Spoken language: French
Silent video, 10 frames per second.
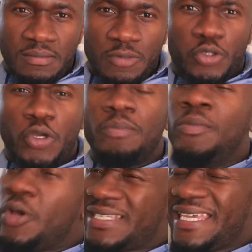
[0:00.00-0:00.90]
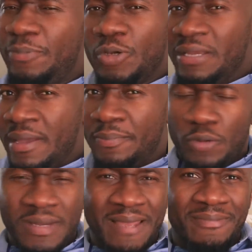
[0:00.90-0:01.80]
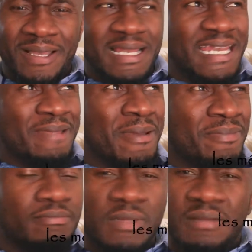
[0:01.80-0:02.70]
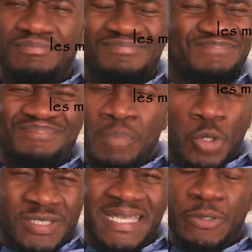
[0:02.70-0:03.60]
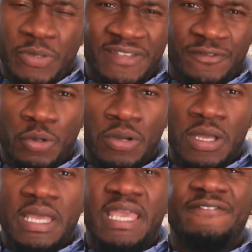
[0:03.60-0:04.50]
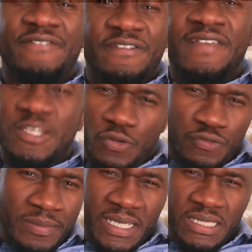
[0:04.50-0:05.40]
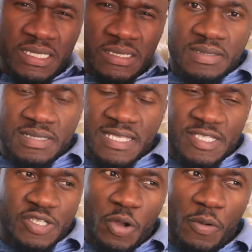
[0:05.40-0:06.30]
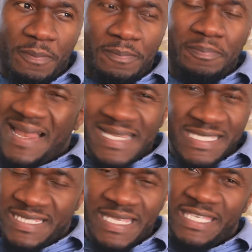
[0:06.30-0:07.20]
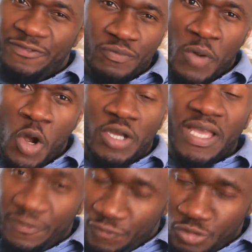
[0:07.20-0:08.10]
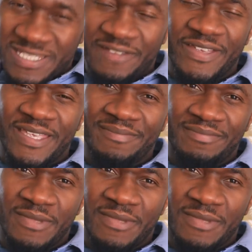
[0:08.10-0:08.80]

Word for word: Le cœur meurtri pour les mêmes problèmes, les mêmes montées de niveau et vivez ce que vous méritez. Ce ne sont pas les idées qui vous manquent et vous le savez.